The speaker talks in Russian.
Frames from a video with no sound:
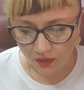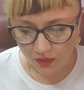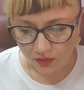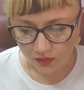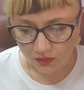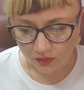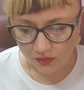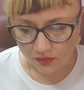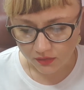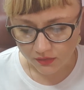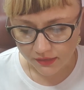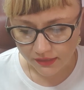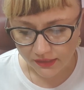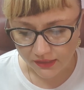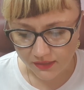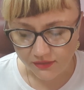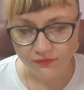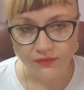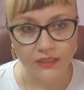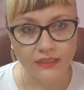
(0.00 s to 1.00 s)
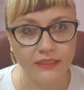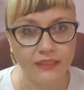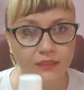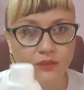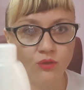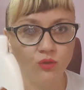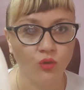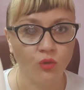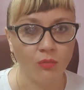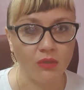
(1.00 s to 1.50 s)
э, средства для
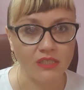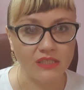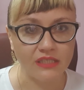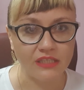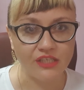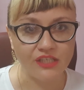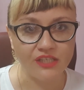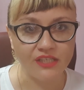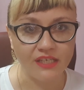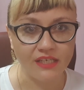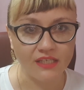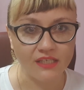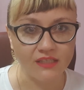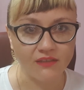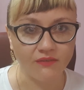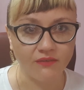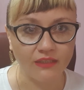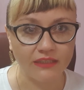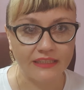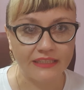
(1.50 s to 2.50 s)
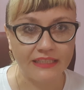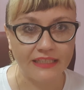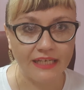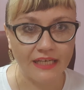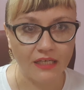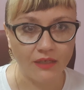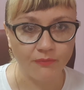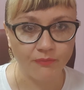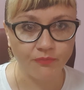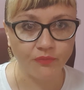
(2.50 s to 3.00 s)
дома, значит, средства
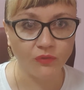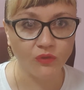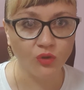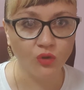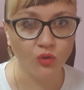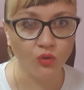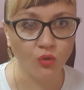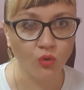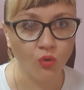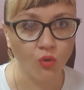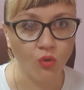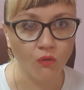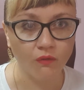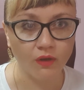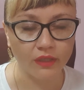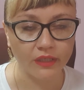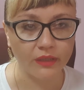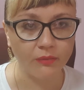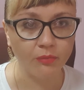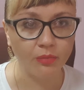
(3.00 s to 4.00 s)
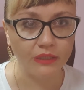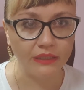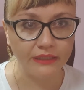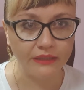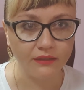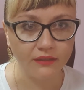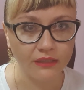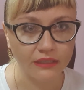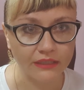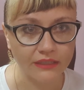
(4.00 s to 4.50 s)
для духовок и
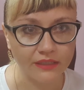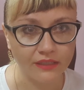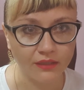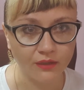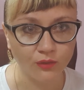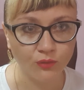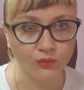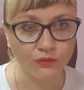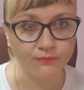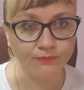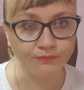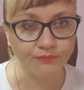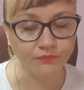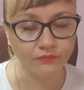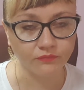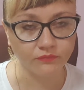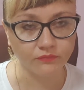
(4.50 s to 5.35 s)
плит, артикул –